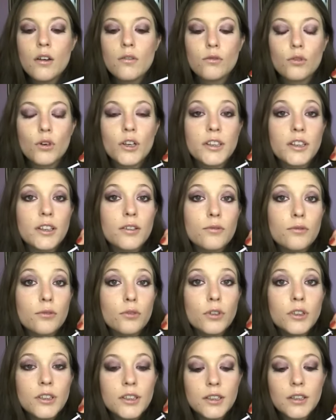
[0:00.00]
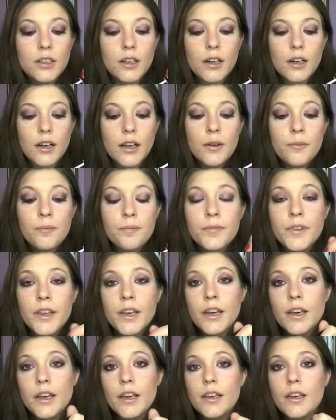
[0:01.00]
volete infoltirle
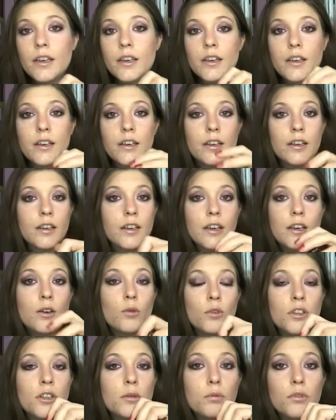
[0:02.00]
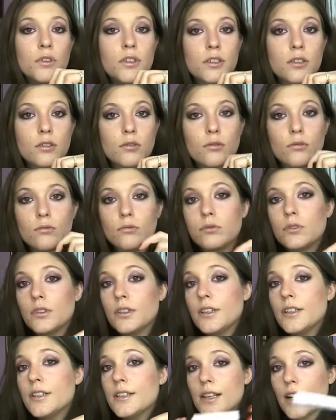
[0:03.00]
e, e quindi può essere
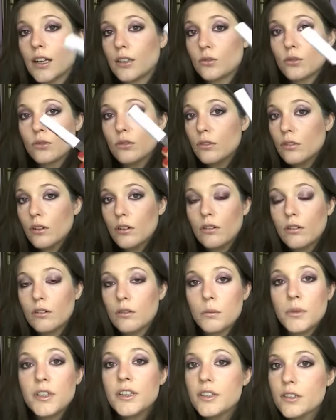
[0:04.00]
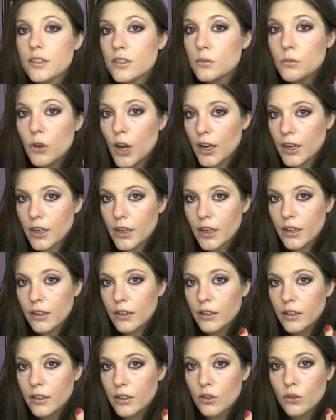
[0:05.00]
utilizzato eh, benissimo
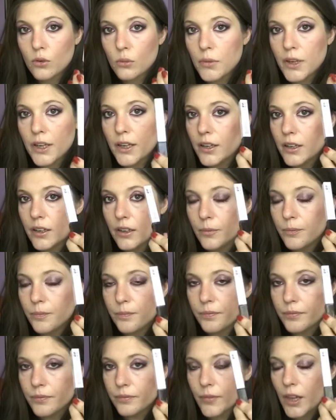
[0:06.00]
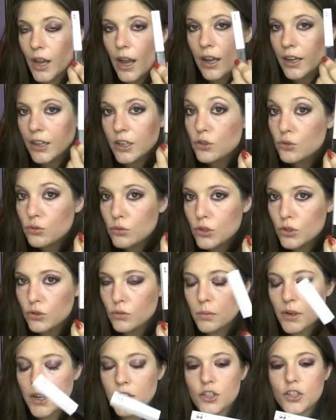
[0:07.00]
anche, eh, come, anche, sulle
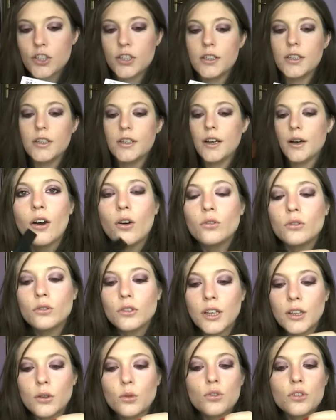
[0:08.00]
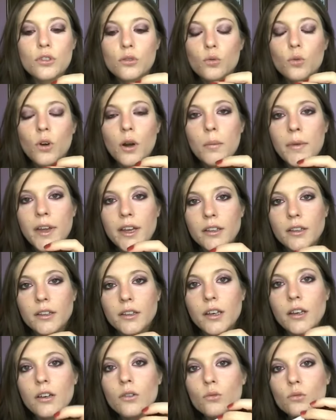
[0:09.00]
sopracciglia. Ho notato
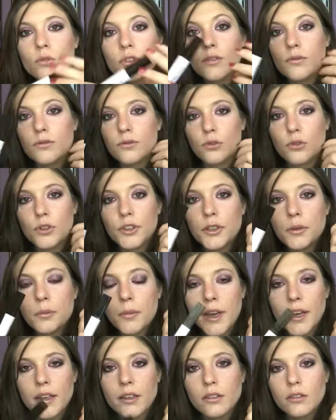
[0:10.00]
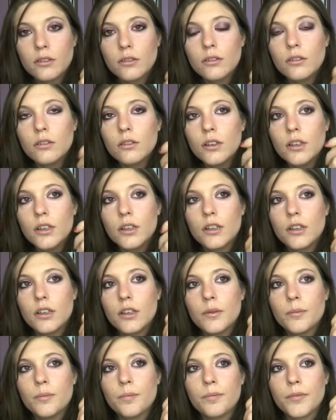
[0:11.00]
sicuramente un infoltimento
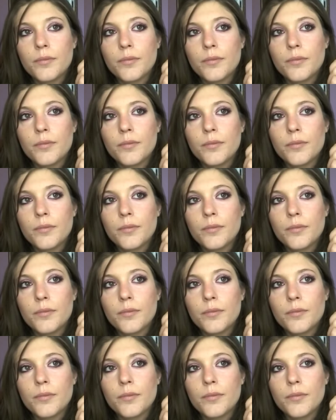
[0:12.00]
e mh,